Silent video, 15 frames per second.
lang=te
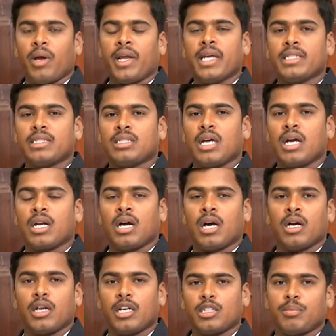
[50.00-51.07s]
వైఎస్ఆర్
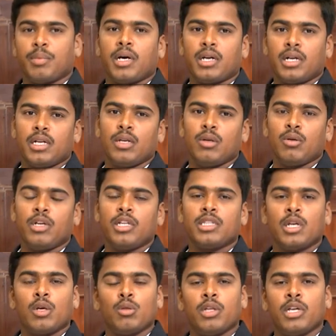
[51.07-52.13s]
కాంగ్రెస్ పార్టీ నుండి
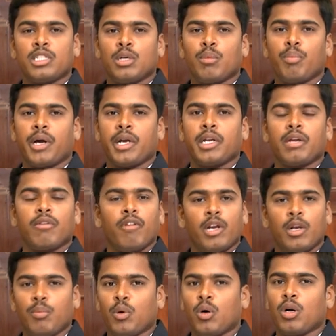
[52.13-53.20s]
తెలుగుదేశం పార్టీకి
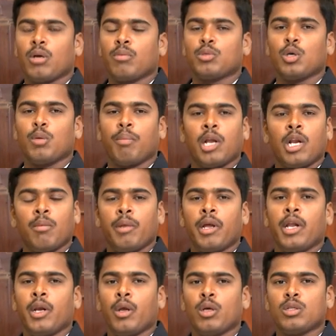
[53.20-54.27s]
వెళ్లిపోవడంతో
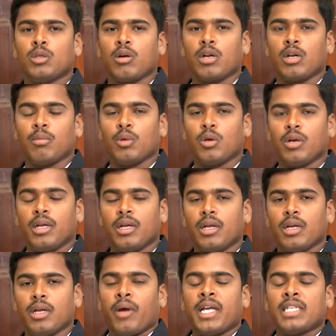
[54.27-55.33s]
పలంనేరు నియోజకవర్గంలోని
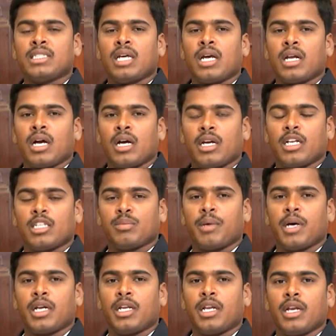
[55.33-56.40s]
వైఎస్ఆర్ కాంగ్రెస్
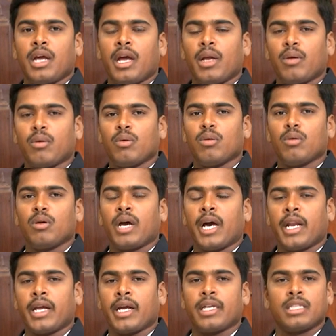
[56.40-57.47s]
పార్టీ నాయకులు
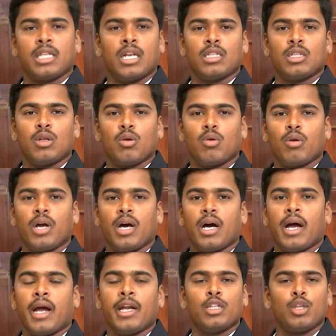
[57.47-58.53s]
కార్యకర్తలందరూ కూడా
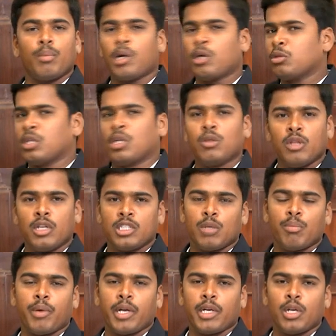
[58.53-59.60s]
ఆయనతో పాటు
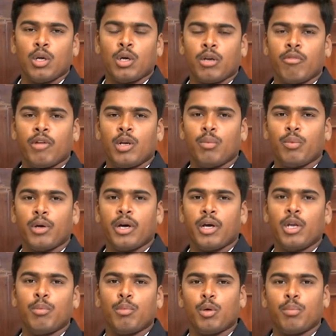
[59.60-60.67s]
తెలుగుదేశం పార్టీలోకి
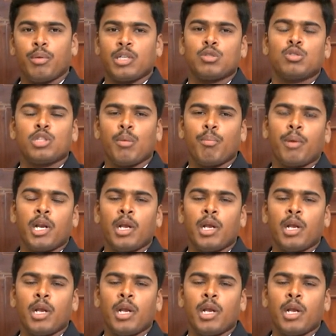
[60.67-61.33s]
వెళ్లిపోయారు ఇప్పుడు ప్రస్తుతం